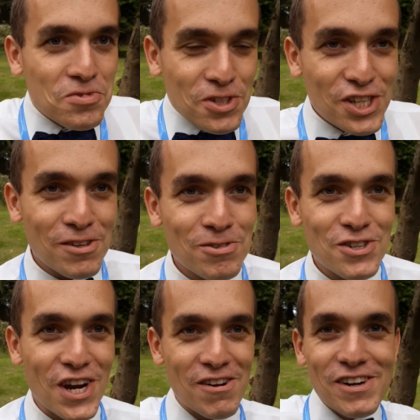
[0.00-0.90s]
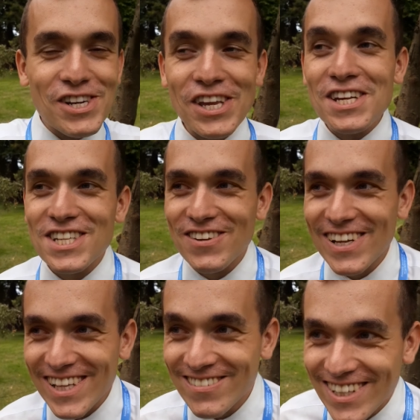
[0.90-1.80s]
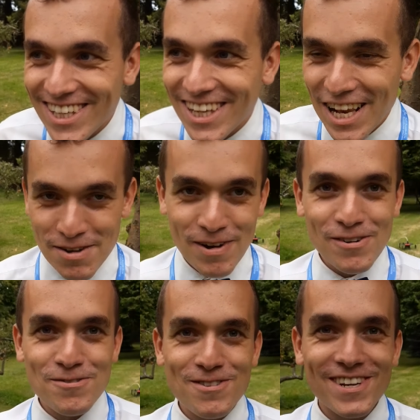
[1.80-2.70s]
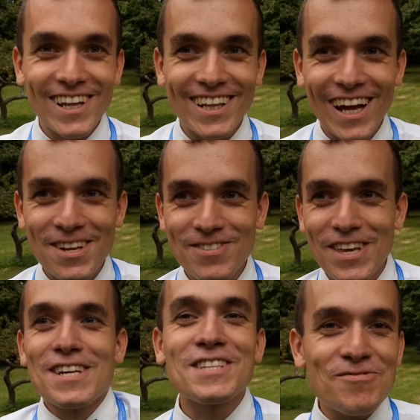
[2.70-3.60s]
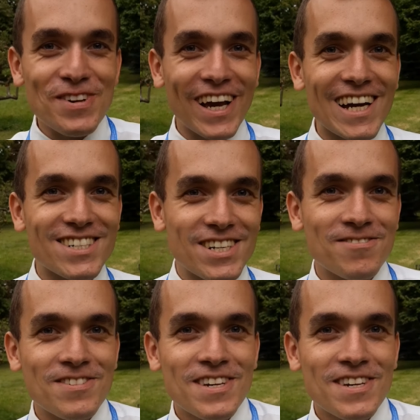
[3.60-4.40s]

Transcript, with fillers: Coś tam słyszałem, ja się nie znam na temat chleba. No ja tak rozumiem. nie jestem piekarzem.